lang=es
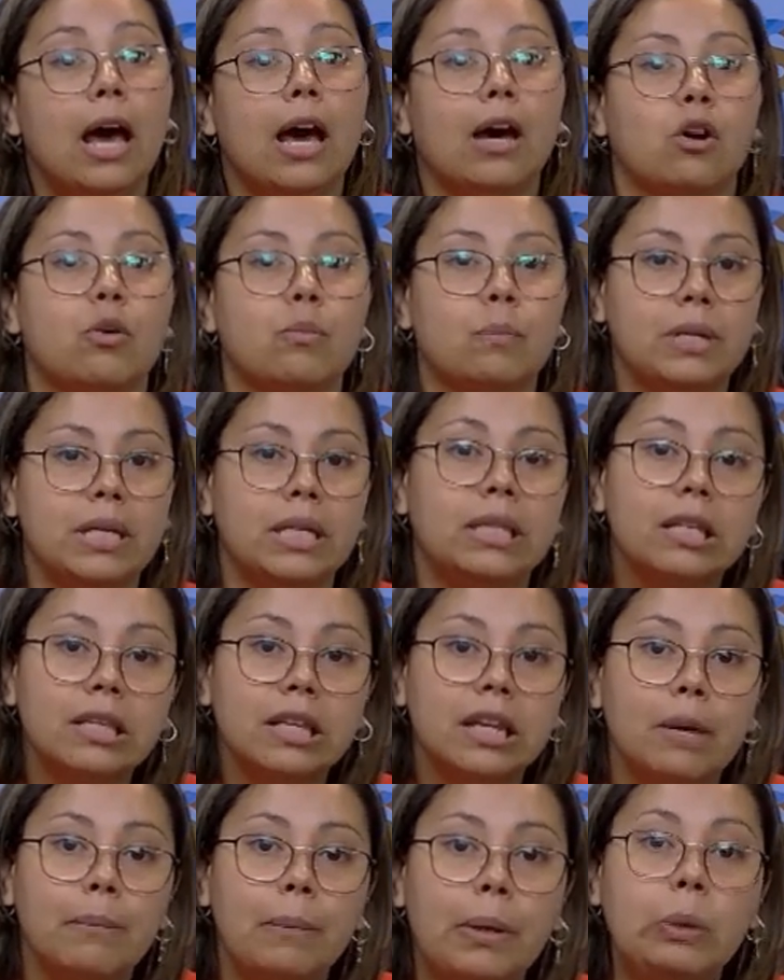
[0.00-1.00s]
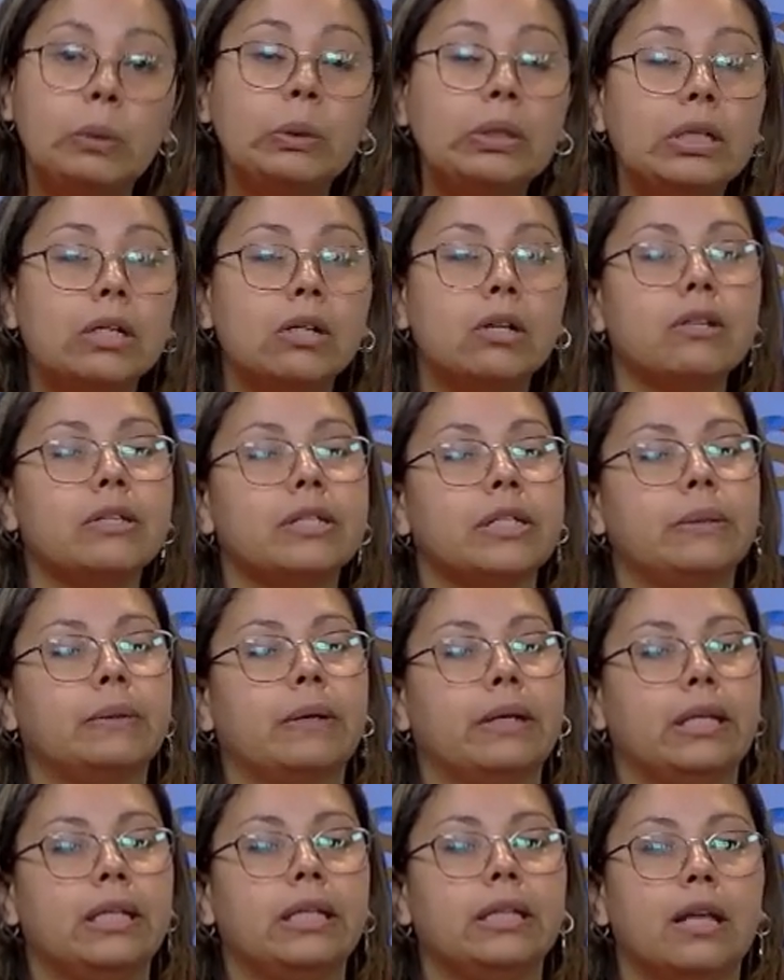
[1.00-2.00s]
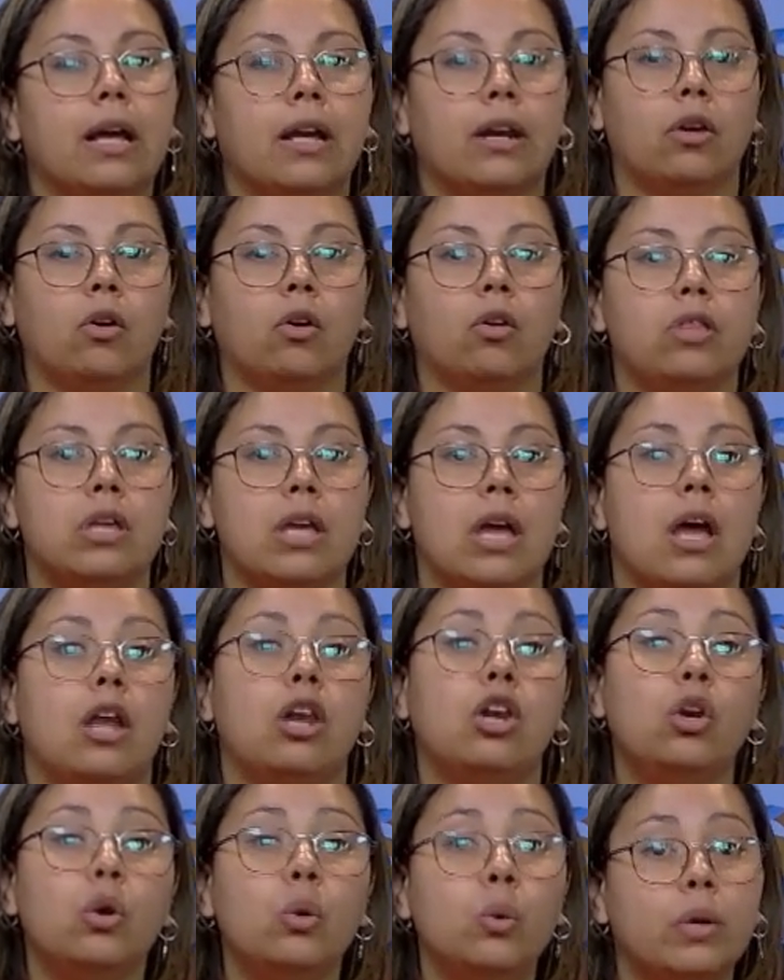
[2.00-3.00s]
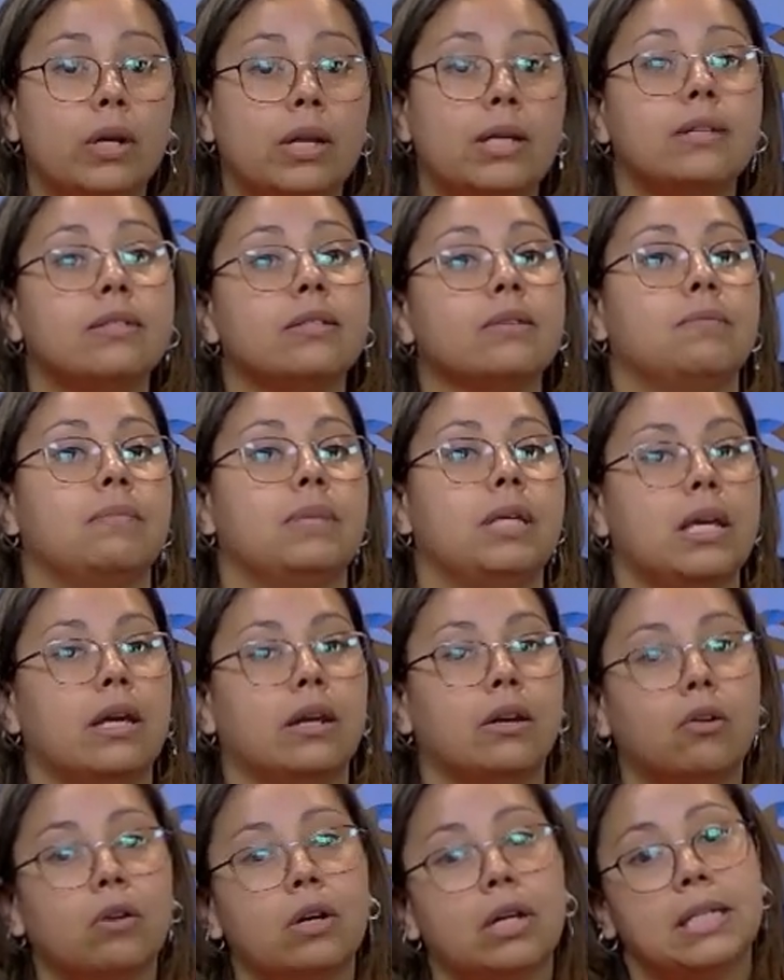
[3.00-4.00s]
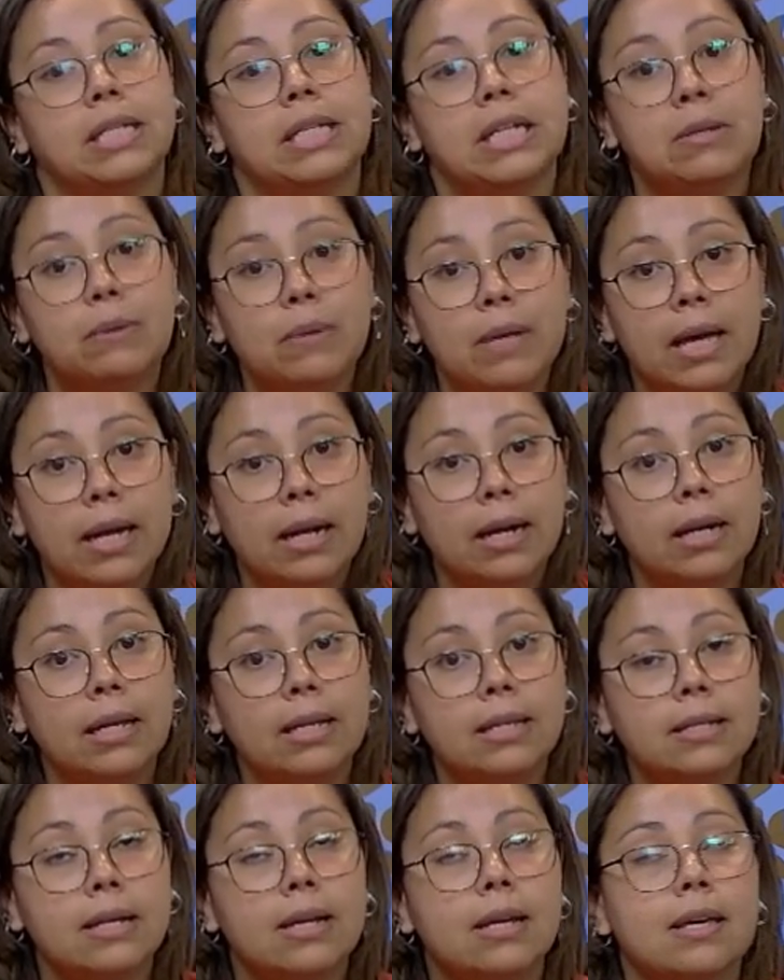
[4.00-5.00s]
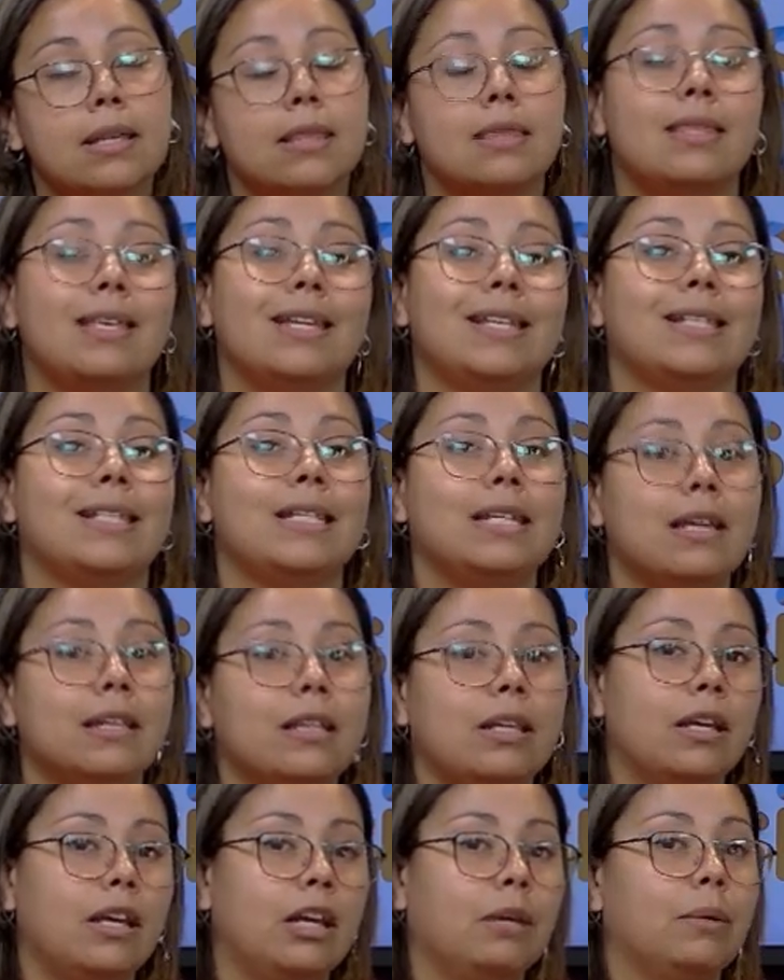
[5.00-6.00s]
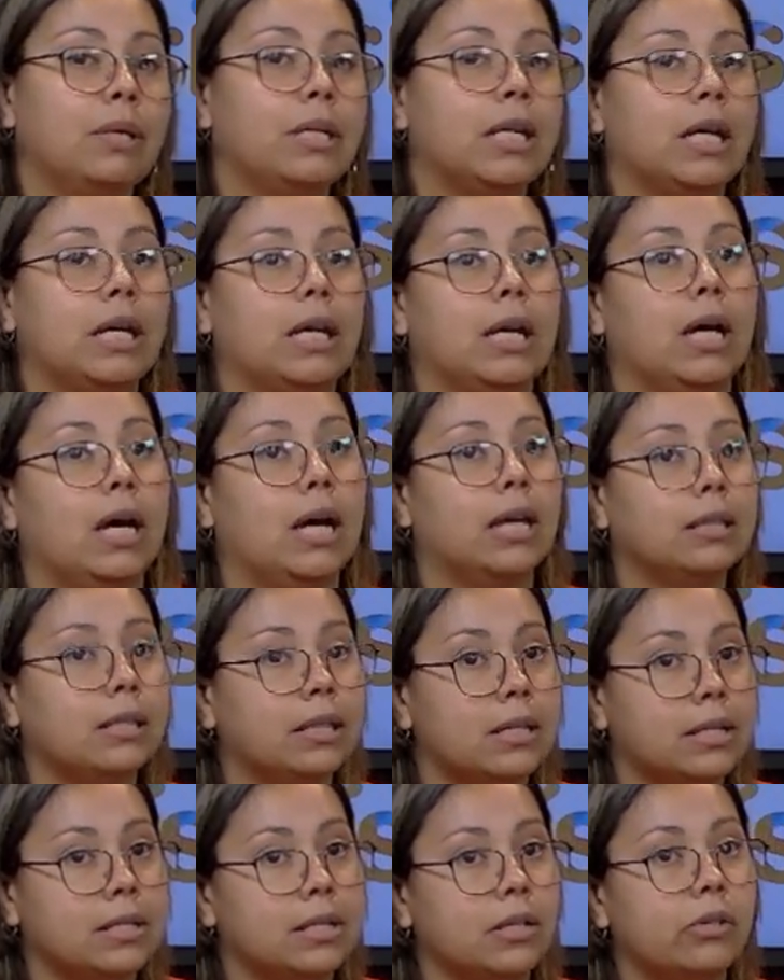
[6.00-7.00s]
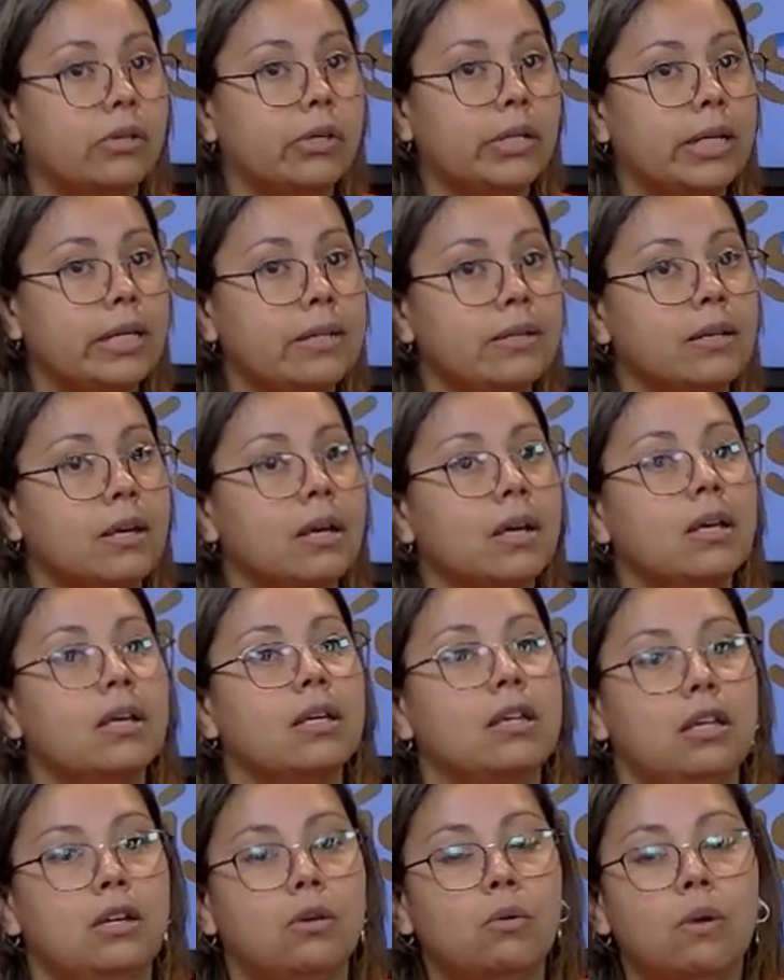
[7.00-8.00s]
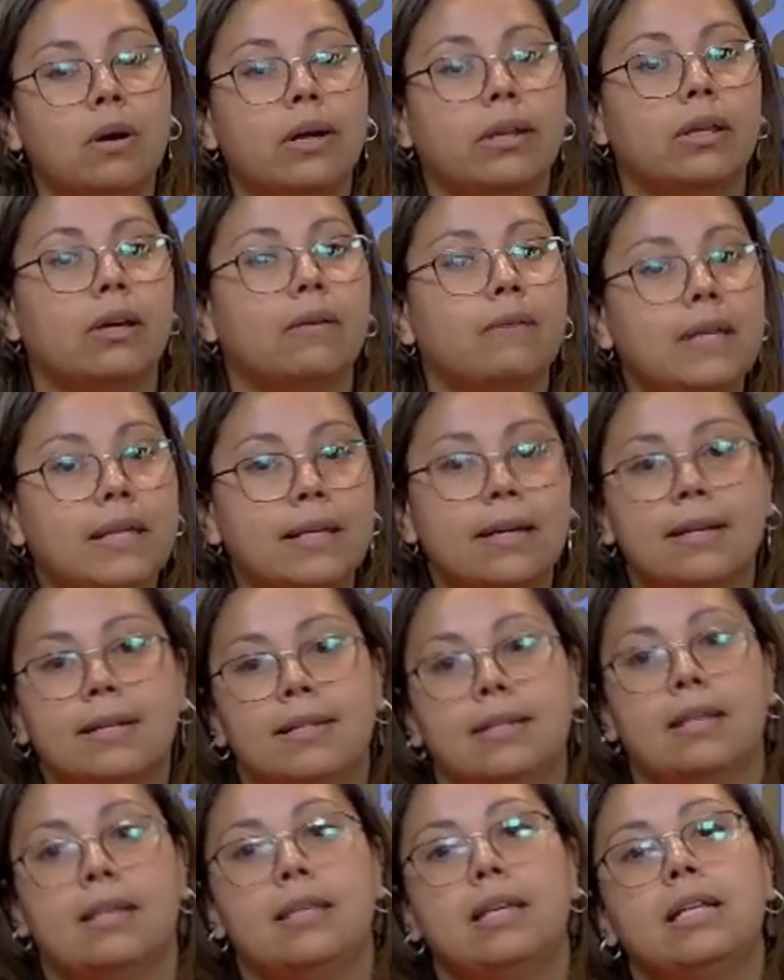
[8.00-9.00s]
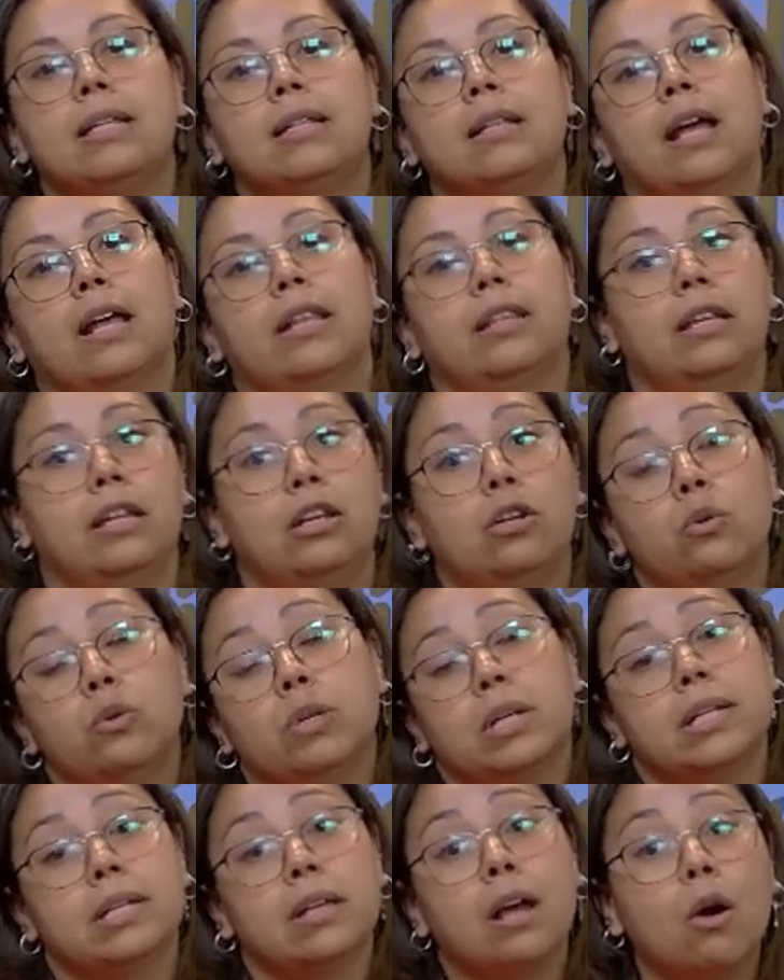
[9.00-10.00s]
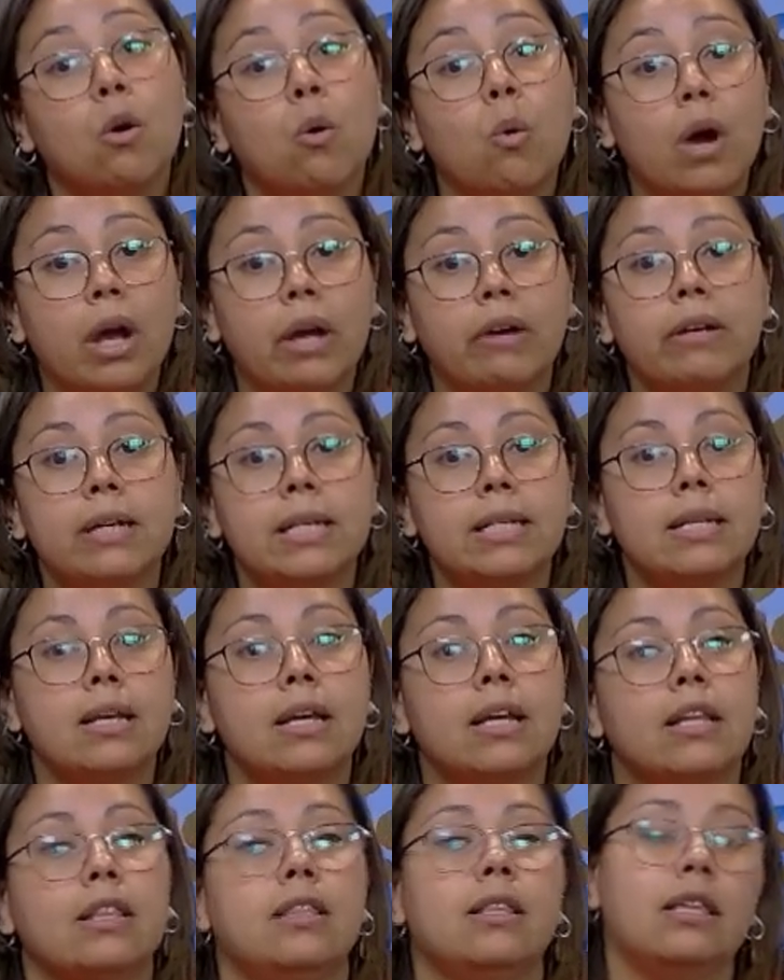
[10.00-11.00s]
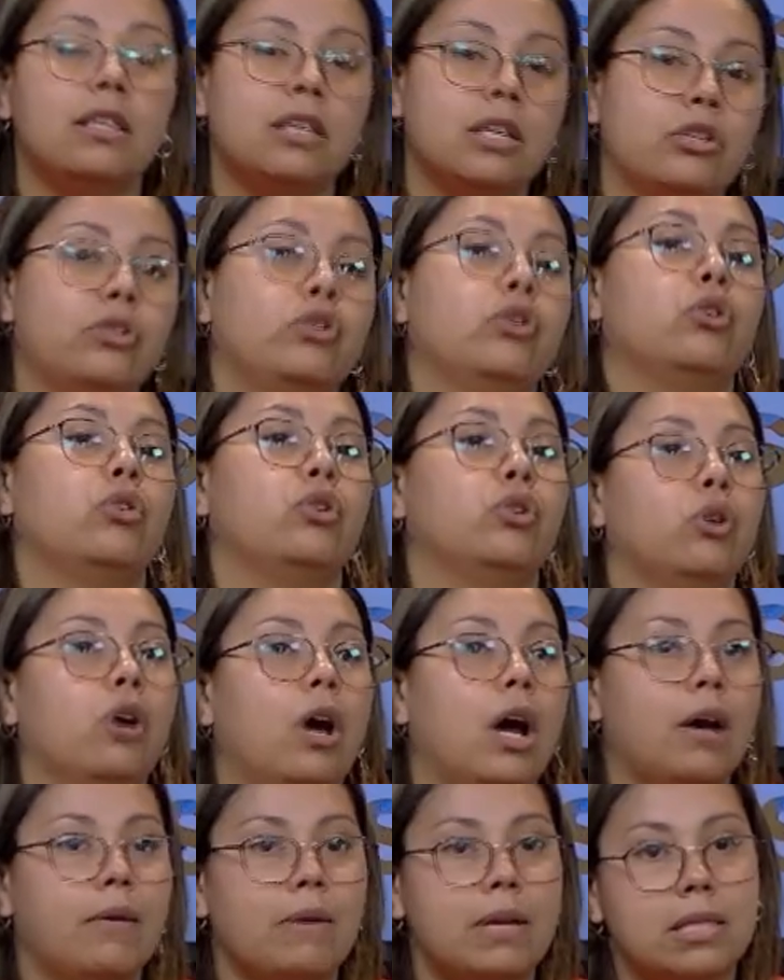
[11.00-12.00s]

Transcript: Acompañante terapéutico se va a dictar los días lunes, miércoles y viernes de 7 de la mañana a 13 horas y guardavidas se dicta de lunes a jueves de 18